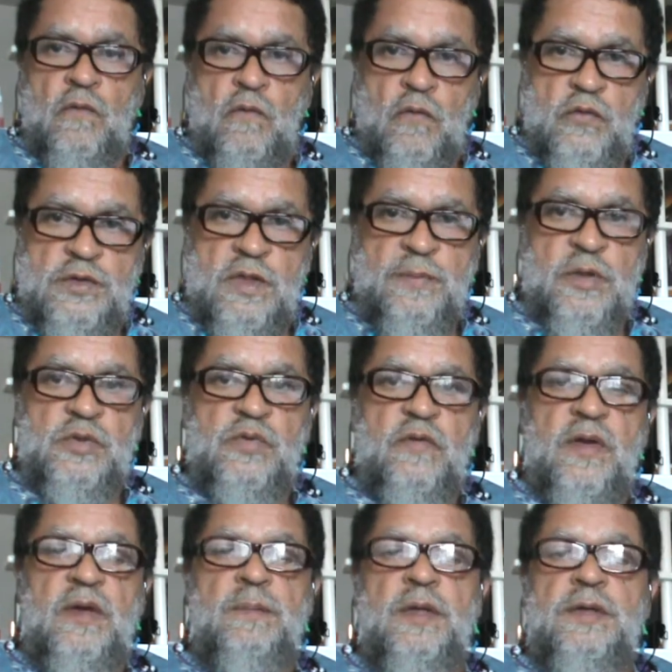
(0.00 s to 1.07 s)
vous vous
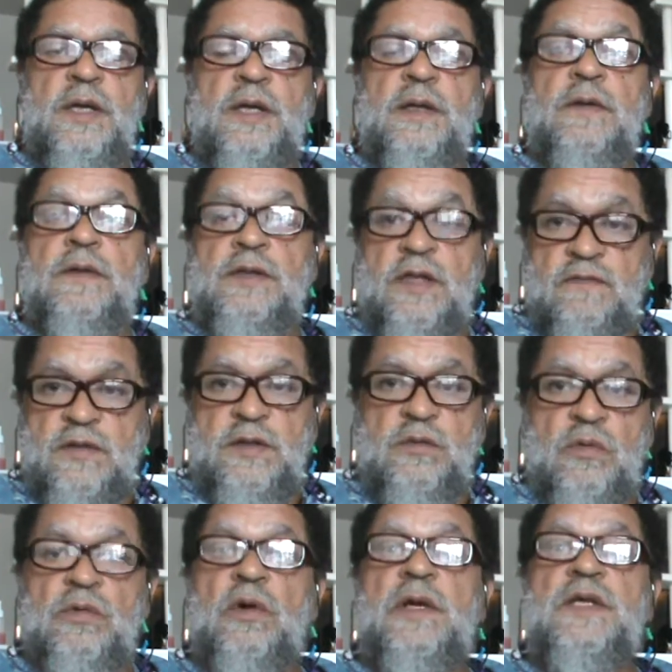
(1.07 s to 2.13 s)
apercevrez bien très vite
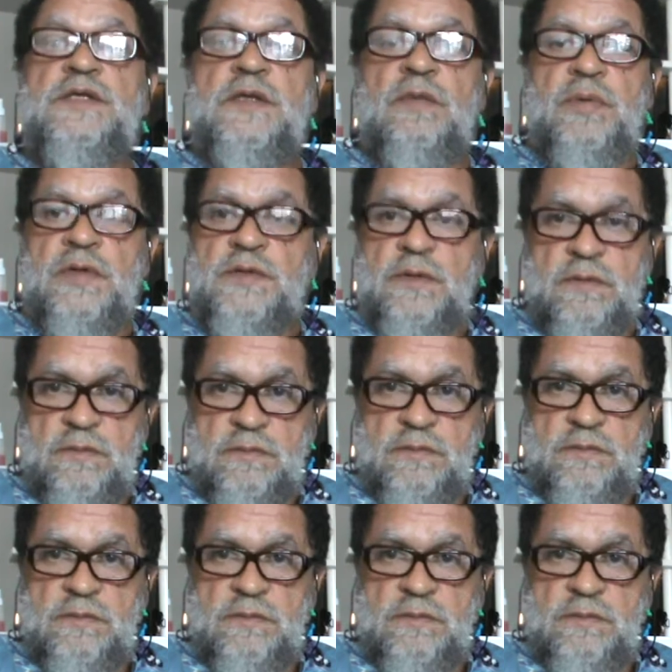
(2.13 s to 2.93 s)
que dans l'instant présent,